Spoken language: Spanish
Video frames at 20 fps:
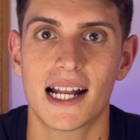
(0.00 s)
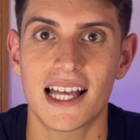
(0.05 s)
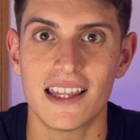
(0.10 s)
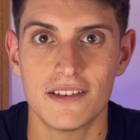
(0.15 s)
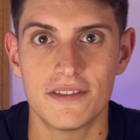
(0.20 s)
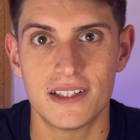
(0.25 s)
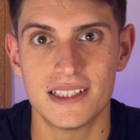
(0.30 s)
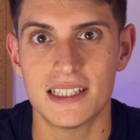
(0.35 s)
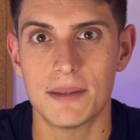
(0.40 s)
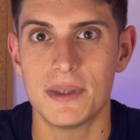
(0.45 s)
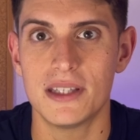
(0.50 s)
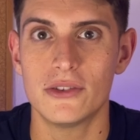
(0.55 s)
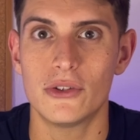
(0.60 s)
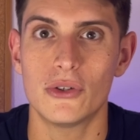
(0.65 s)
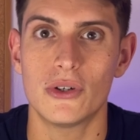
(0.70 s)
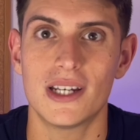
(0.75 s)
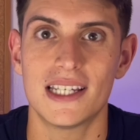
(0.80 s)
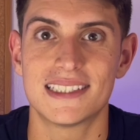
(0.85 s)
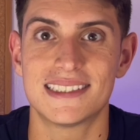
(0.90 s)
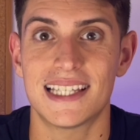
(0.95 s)
Cada
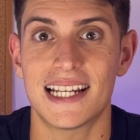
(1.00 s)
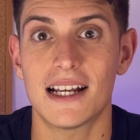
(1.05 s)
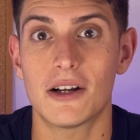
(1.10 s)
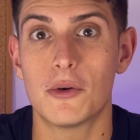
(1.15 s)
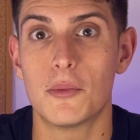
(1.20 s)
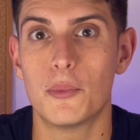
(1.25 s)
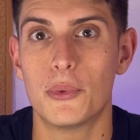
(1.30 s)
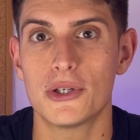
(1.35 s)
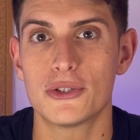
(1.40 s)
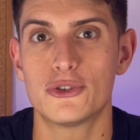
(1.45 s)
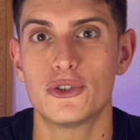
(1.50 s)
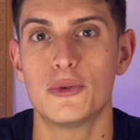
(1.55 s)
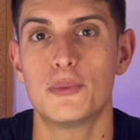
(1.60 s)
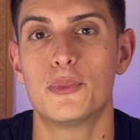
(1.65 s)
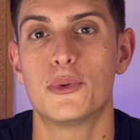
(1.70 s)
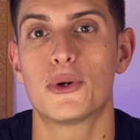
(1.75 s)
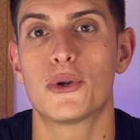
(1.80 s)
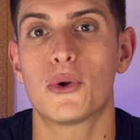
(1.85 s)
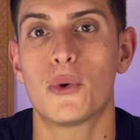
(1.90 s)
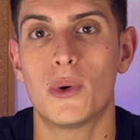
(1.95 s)
enfrentamiento estará compuesto
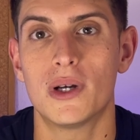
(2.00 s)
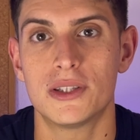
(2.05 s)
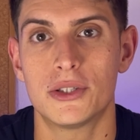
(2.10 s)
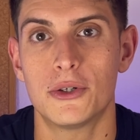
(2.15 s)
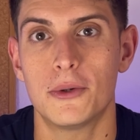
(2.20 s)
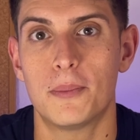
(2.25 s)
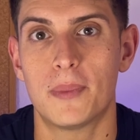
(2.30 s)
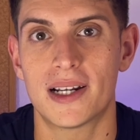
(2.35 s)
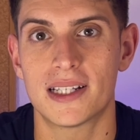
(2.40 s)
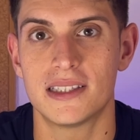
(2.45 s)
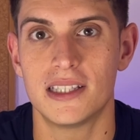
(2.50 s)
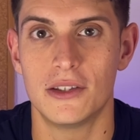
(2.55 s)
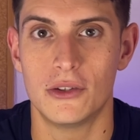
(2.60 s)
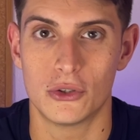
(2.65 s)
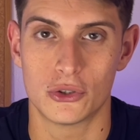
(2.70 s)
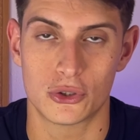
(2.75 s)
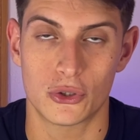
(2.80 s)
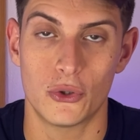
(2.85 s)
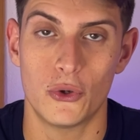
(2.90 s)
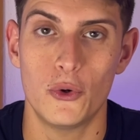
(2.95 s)
por cuatro
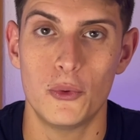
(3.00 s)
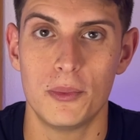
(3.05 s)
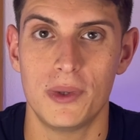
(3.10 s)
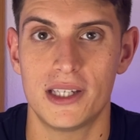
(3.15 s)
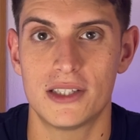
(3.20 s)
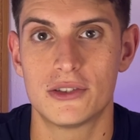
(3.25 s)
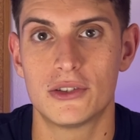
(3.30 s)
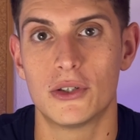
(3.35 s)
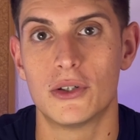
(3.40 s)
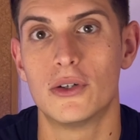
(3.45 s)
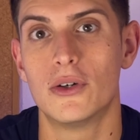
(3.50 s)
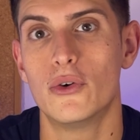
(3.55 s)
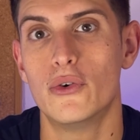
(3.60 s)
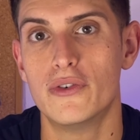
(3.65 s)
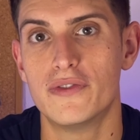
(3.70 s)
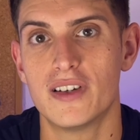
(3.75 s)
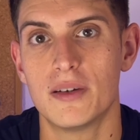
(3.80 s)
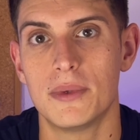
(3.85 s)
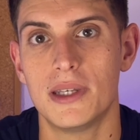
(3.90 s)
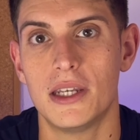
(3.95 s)
partidos, un mixto, un
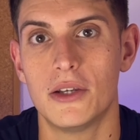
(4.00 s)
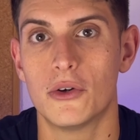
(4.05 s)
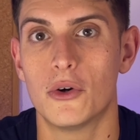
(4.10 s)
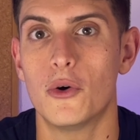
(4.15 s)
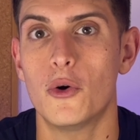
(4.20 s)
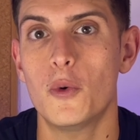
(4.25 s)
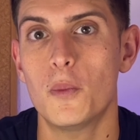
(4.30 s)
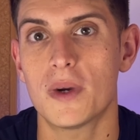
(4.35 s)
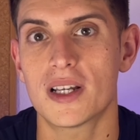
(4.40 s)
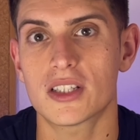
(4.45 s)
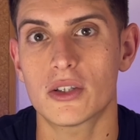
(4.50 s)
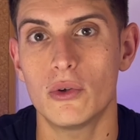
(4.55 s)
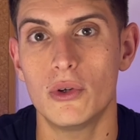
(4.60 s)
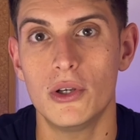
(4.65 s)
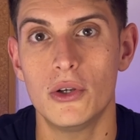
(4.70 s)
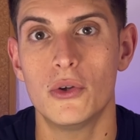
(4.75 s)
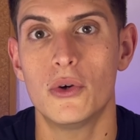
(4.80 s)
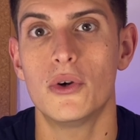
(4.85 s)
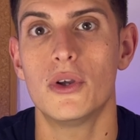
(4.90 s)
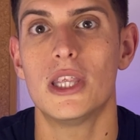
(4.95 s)
femenino, un
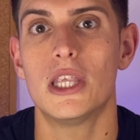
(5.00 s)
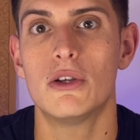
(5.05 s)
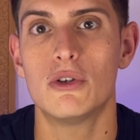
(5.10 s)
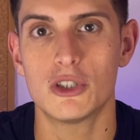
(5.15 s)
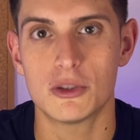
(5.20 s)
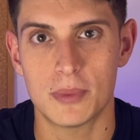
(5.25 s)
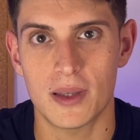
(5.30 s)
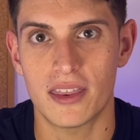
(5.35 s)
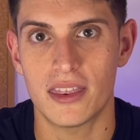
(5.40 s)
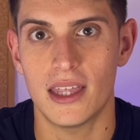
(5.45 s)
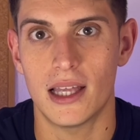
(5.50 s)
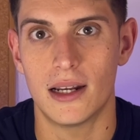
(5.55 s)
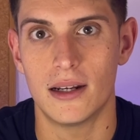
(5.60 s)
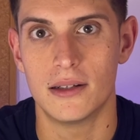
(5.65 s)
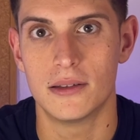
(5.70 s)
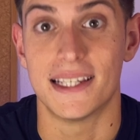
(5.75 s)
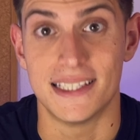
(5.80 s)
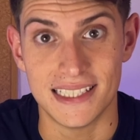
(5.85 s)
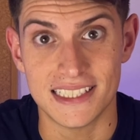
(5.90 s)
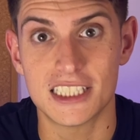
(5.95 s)
masculino y uno especial.
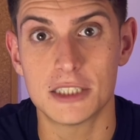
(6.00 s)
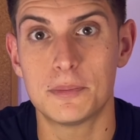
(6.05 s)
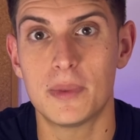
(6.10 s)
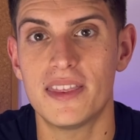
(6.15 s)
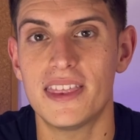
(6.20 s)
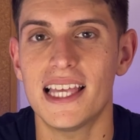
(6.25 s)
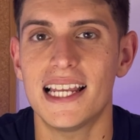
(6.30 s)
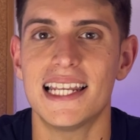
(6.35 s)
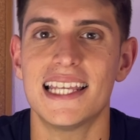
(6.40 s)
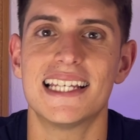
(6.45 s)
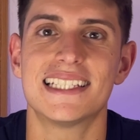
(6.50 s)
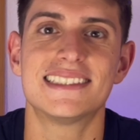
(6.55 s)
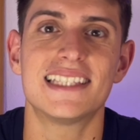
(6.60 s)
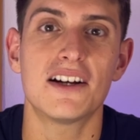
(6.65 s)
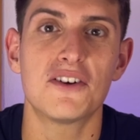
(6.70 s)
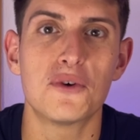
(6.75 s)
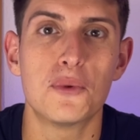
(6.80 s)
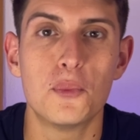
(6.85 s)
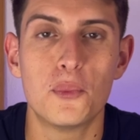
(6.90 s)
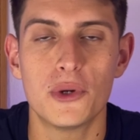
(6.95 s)
Y este especial está
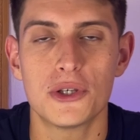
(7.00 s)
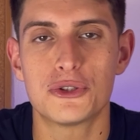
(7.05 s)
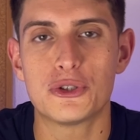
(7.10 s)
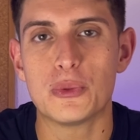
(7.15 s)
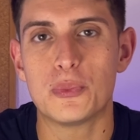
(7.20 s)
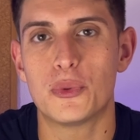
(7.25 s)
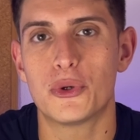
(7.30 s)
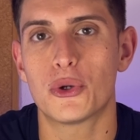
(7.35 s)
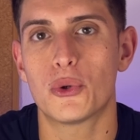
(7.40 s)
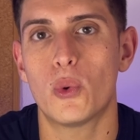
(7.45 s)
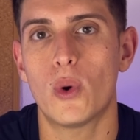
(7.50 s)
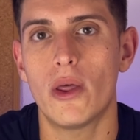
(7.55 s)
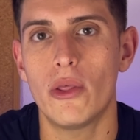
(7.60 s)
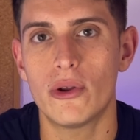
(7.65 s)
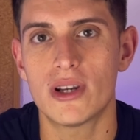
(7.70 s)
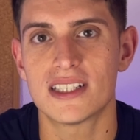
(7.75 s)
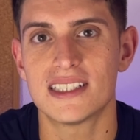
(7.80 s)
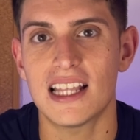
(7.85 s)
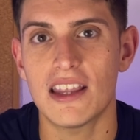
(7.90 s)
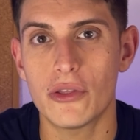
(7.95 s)
compuesto por
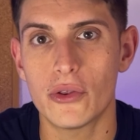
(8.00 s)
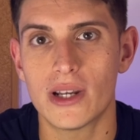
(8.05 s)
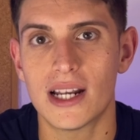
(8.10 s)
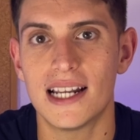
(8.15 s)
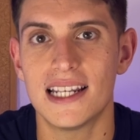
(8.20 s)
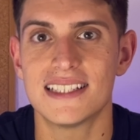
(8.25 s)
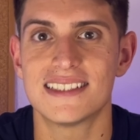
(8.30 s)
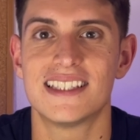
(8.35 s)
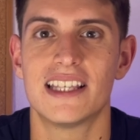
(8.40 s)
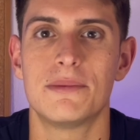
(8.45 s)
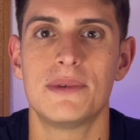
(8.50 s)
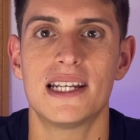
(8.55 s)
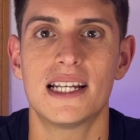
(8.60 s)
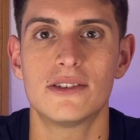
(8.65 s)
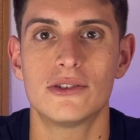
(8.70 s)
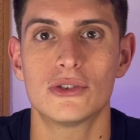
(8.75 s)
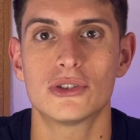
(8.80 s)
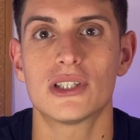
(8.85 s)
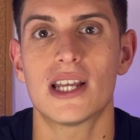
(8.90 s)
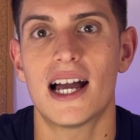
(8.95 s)
jugadores nacionales de
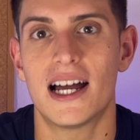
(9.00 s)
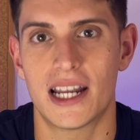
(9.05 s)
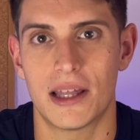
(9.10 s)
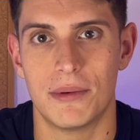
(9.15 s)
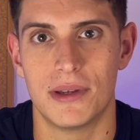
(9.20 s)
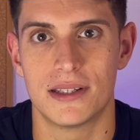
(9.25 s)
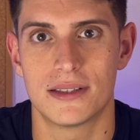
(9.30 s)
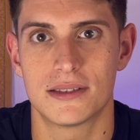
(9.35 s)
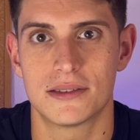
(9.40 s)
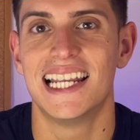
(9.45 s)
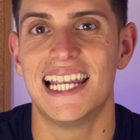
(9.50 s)
Emiratos Árabes.